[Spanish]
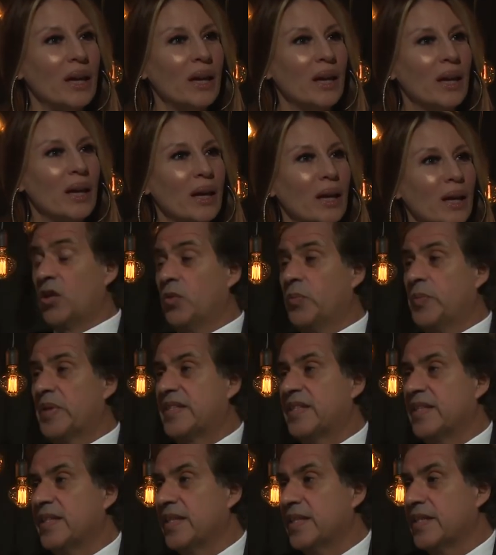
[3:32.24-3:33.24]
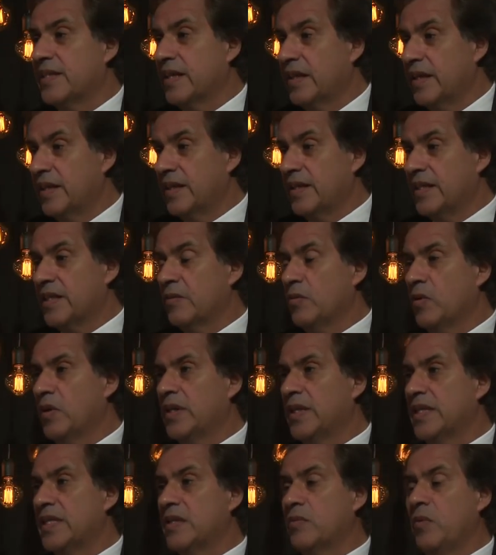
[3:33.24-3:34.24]
De Guadalupe, sí. Y en ese, en ese,
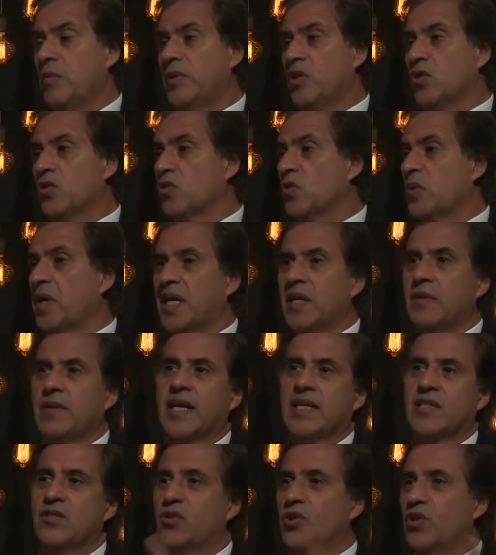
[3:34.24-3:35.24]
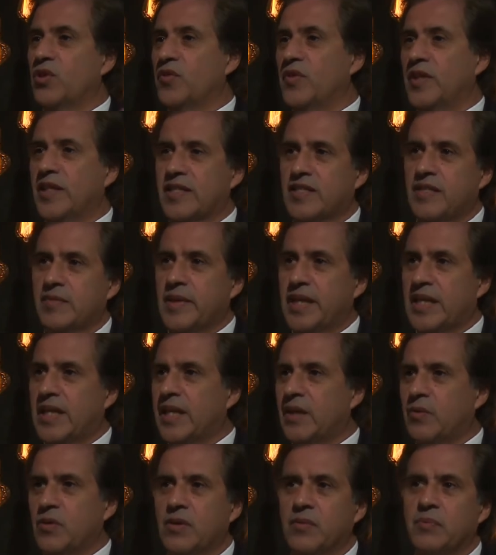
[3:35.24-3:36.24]
en ese momento yo viajaba casi todos los fines de semana en
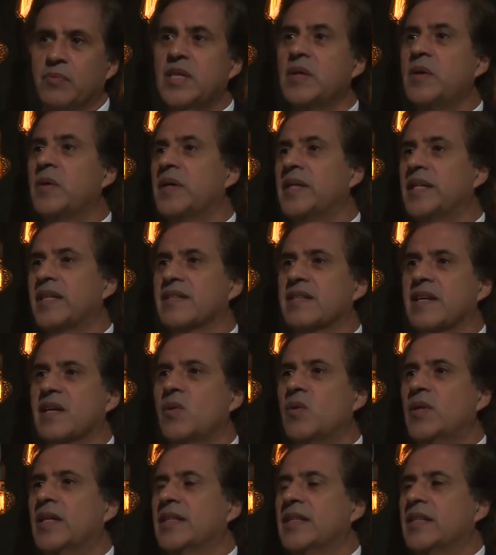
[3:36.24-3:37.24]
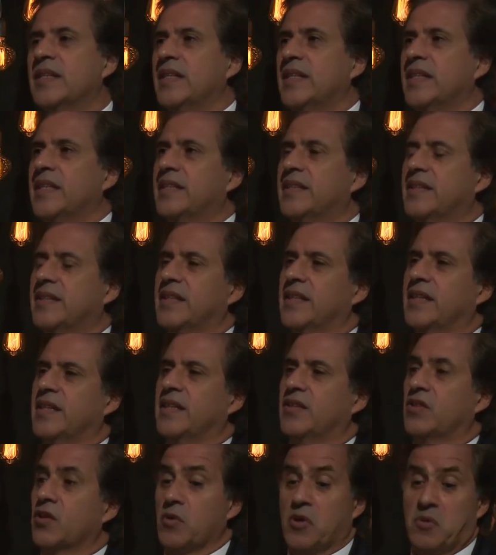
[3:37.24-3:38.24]
avión, y venía a San Juan. Y este,
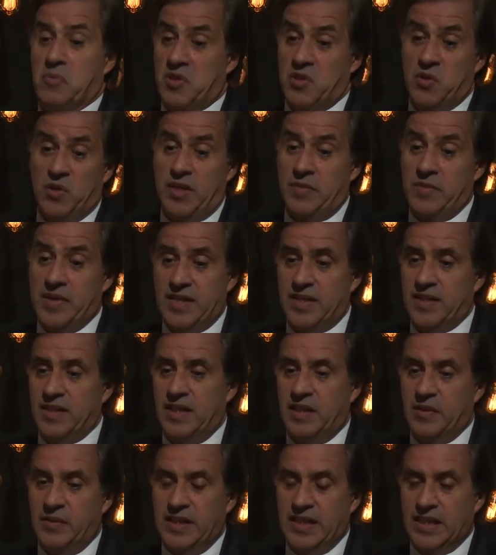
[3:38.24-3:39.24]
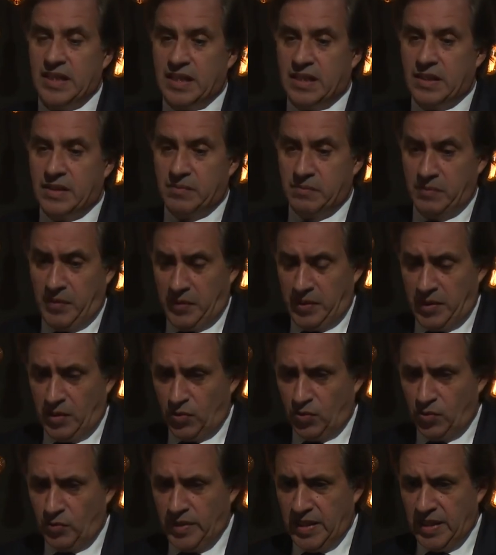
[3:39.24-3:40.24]
entonces, bueno, me llevo la imagen de la Virgen que me había
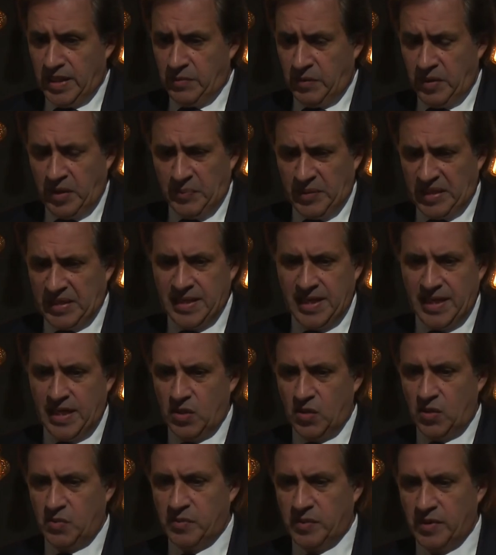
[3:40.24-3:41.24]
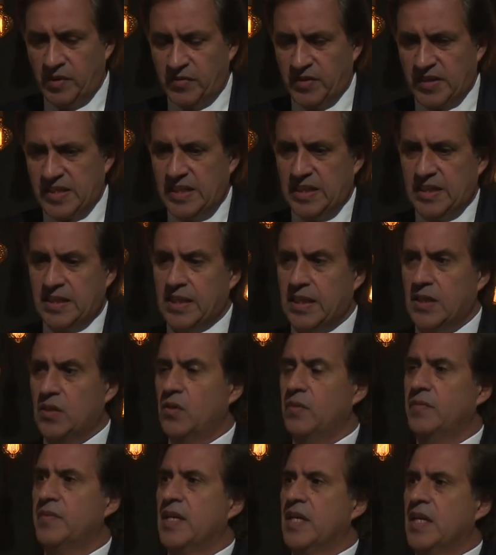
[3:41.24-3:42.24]
dado tu madre, me había prestado, me había
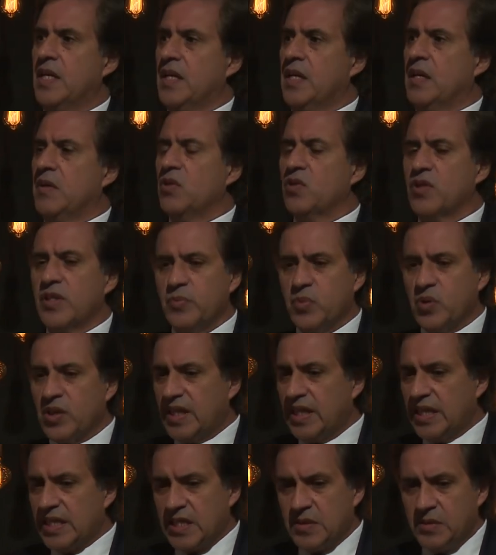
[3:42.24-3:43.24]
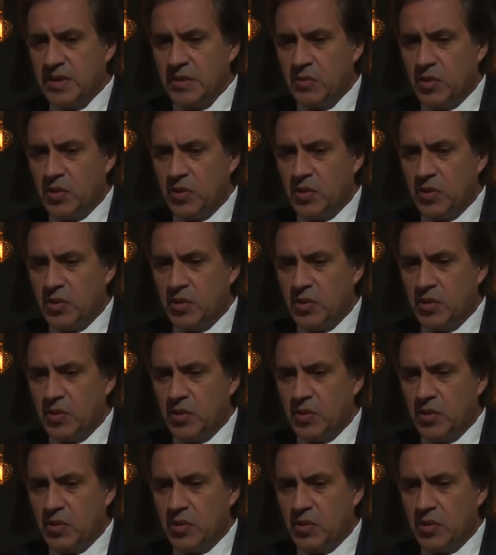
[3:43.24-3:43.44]
facilitado. No sé por qué la llevé.